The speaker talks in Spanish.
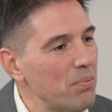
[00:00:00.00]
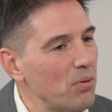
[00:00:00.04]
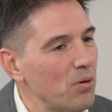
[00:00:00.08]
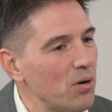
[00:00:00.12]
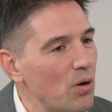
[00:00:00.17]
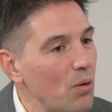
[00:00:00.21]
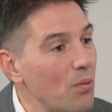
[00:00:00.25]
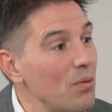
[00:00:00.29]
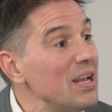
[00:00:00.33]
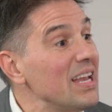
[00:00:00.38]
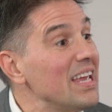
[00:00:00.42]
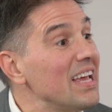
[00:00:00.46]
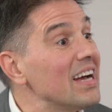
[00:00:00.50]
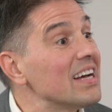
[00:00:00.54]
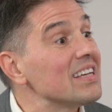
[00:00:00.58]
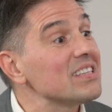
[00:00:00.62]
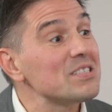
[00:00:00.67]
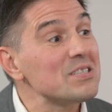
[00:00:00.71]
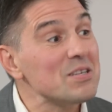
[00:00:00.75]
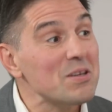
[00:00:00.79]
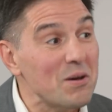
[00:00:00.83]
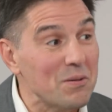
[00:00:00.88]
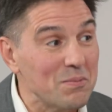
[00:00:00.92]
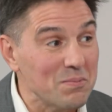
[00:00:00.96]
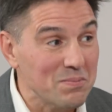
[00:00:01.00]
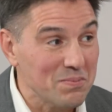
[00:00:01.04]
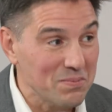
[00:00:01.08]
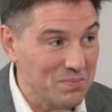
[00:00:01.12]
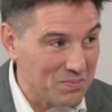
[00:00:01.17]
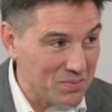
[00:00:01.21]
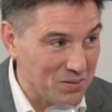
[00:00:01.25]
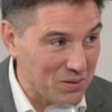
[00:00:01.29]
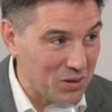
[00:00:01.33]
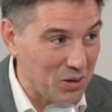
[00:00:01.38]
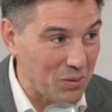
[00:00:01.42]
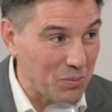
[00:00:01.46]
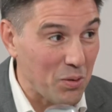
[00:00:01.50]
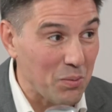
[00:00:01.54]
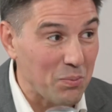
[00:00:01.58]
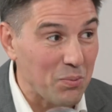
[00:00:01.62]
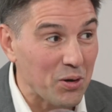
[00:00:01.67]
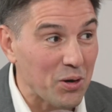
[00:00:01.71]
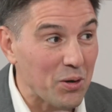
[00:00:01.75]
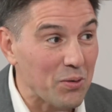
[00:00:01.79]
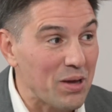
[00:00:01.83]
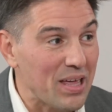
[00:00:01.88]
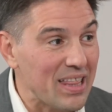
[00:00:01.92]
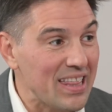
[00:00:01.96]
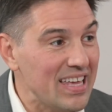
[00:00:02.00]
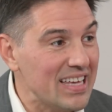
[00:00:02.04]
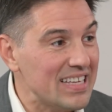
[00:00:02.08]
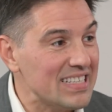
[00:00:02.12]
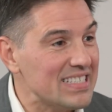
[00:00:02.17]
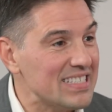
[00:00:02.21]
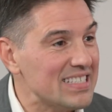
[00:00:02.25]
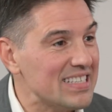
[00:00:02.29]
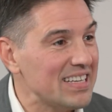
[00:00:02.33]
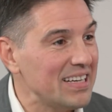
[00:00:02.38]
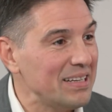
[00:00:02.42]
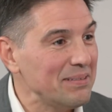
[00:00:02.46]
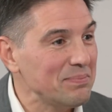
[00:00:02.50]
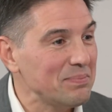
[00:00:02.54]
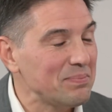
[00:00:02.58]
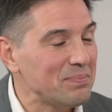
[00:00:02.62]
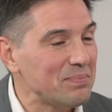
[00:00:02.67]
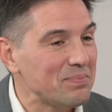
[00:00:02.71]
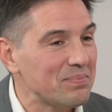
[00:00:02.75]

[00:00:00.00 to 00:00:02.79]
por obligación, como por obediencia.